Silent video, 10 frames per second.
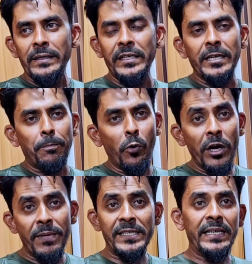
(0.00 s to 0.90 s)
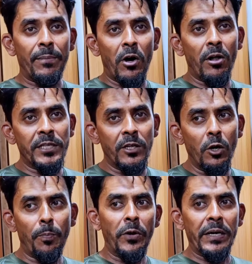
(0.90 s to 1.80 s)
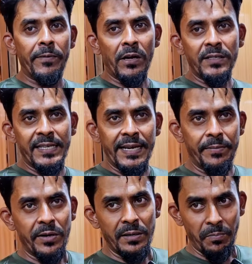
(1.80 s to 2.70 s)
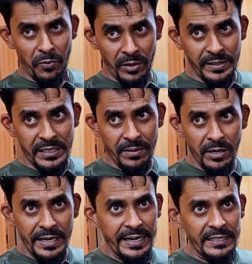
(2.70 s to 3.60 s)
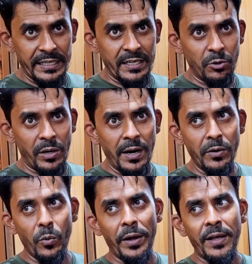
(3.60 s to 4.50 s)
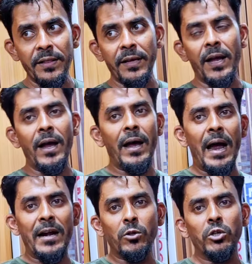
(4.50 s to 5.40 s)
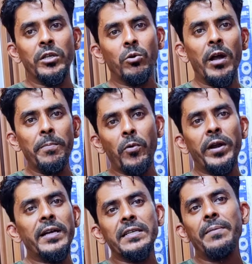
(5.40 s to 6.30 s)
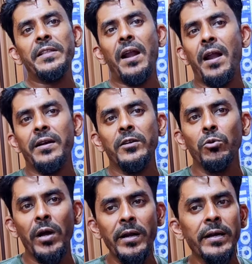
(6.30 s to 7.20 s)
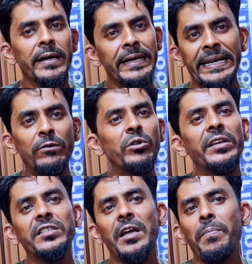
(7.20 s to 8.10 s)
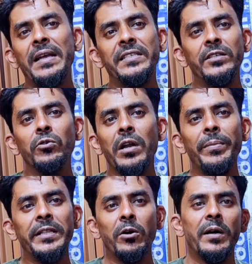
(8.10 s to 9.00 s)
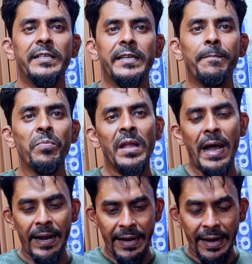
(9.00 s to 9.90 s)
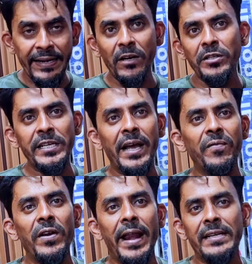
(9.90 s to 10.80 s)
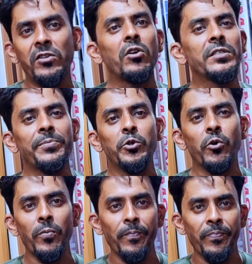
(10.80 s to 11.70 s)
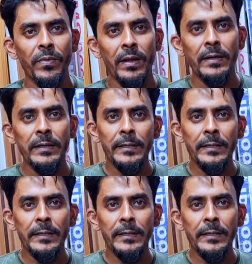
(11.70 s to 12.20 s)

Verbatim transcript: যেটা পূর্ণিমা সিনেমা হল ছিল পূর্ণিমা হল সিনেমা পূর্ণিমা সিনেমা হলের নিচে একটা দোকান ওইখান থেকে আট দশটা দোকান পরে আসলে আমাদের আর একটা দোকান নিউ থ্রি স্টার প্লাস্টিক ডোর নামে দেওয়া আছে আর এটা হচ্ছে আর এফ এল এর এক্সক্লুসিভ শোরুম আচ্ছা